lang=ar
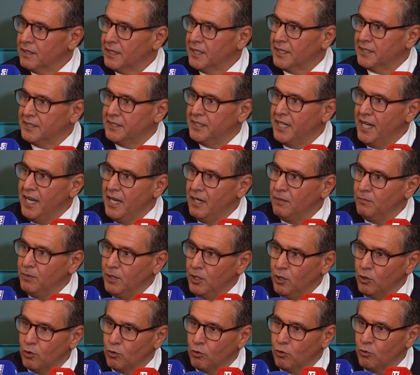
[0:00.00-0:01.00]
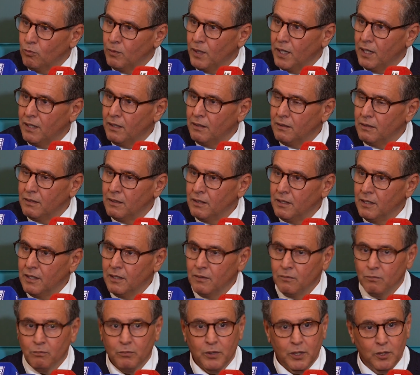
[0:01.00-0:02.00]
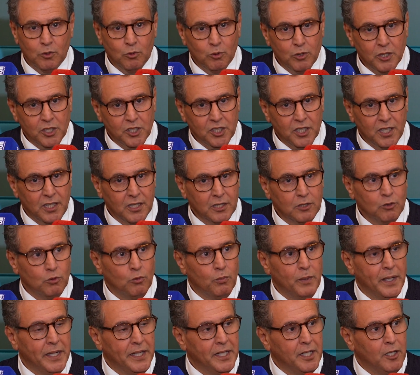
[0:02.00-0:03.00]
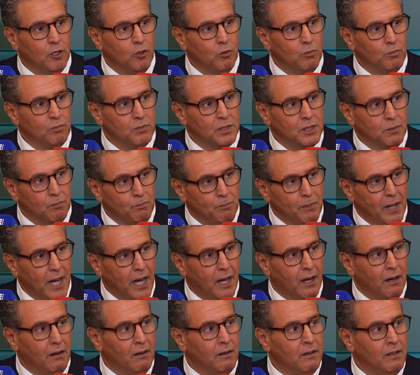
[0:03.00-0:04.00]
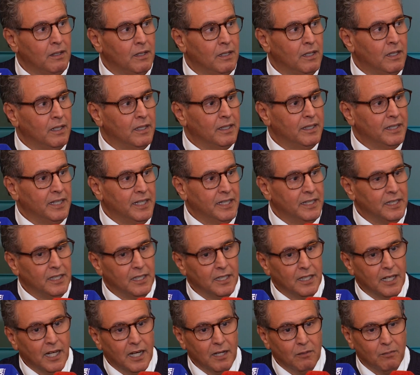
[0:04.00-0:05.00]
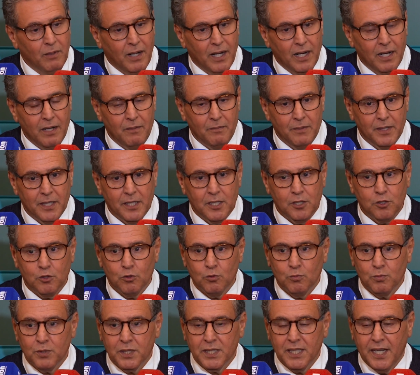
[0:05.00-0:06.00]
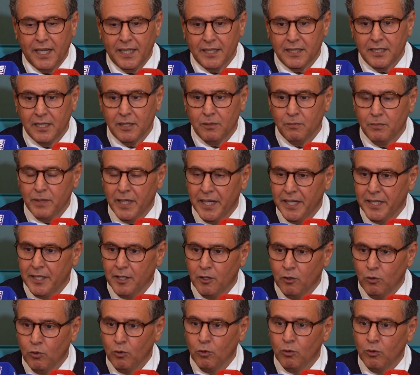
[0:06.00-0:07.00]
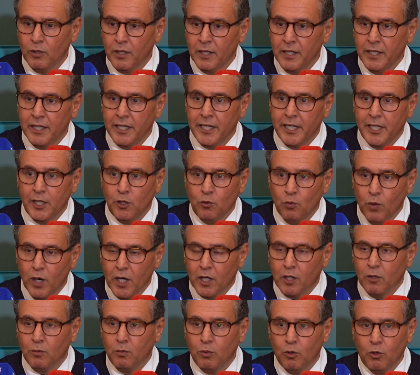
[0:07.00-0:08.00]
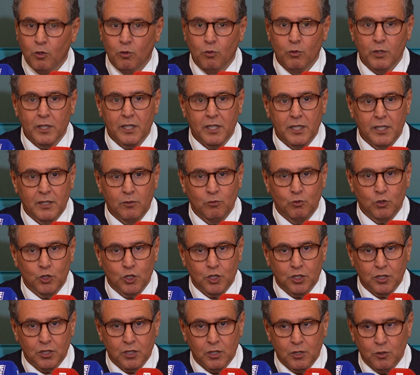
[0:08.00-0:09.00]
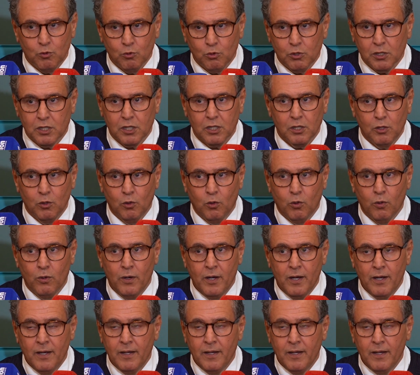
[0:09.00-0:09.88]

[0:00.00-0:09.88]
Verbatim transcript: كتدعم الحكومه بدون شرط وبانهم متبعه يعني البرامج ومستعدين بانه يواكبوا ويوصلوا